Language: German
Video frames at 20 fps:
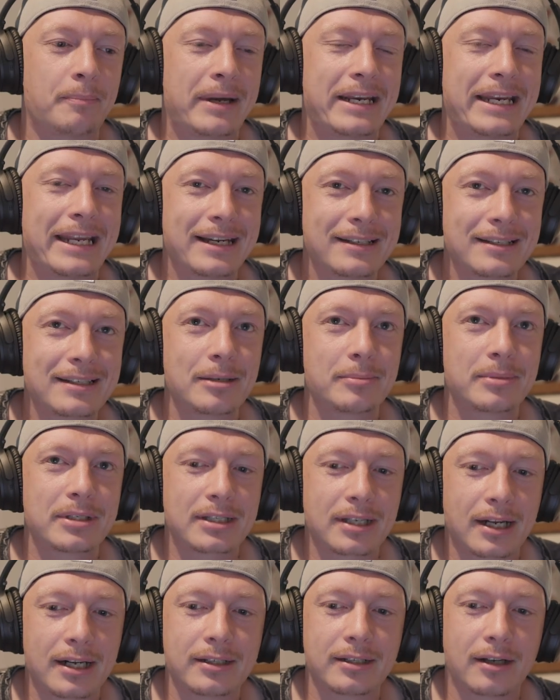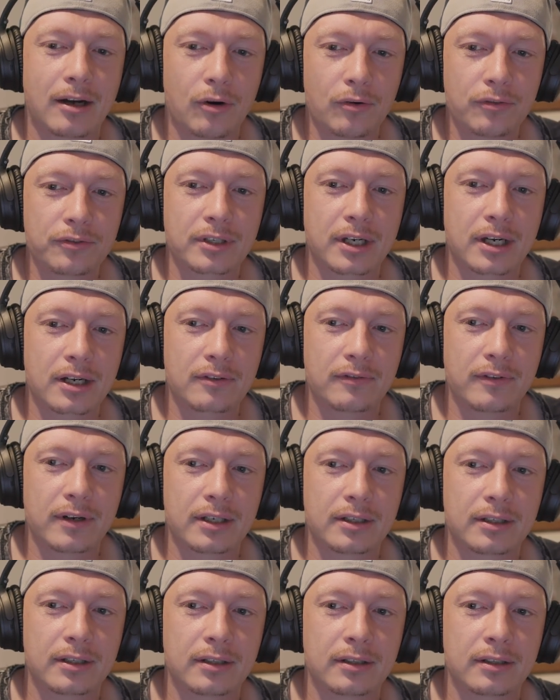mein erster bezahlter Auftrag
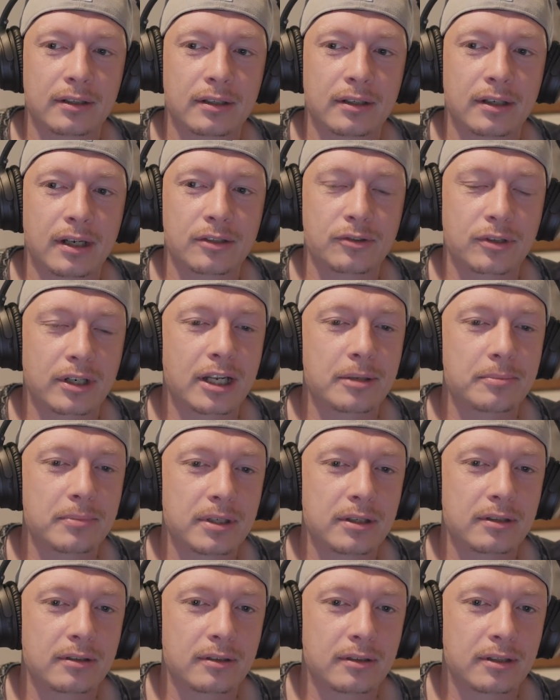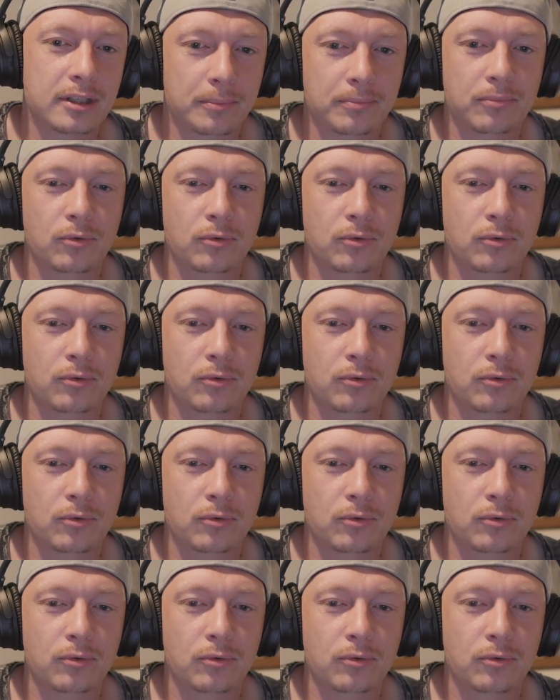war dann, also dann hat mich, äh, ich